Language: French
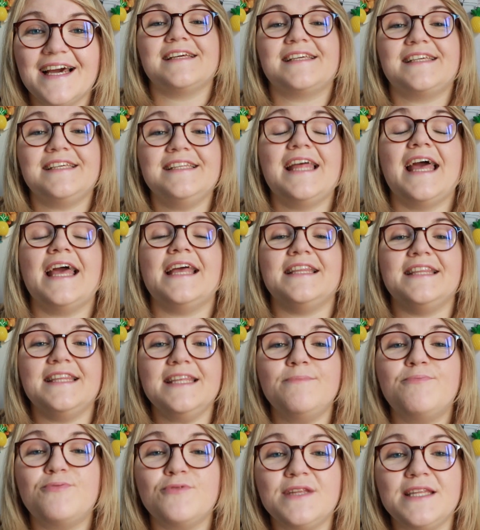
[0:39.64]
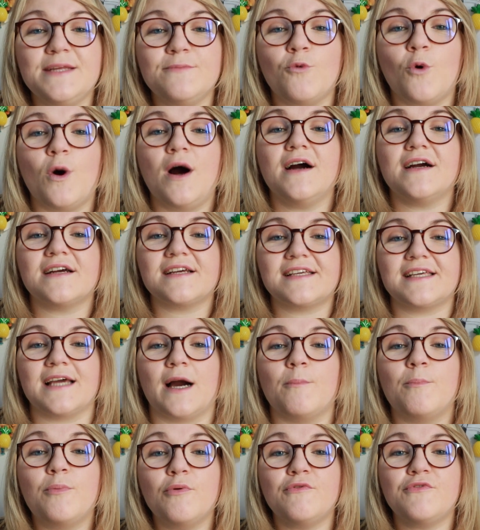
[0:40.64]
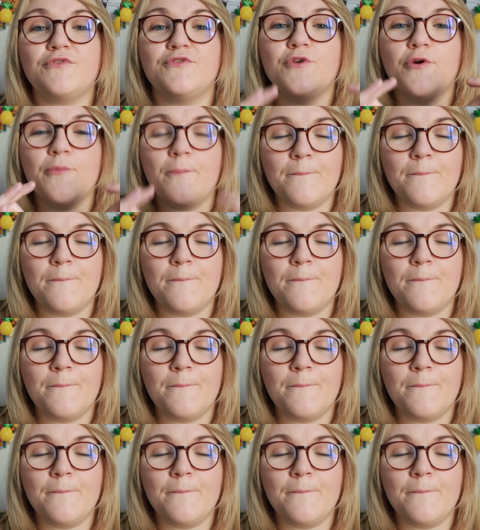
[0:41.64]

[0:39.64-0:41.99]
qui n'est ni plus ni moins qu'un bon vieux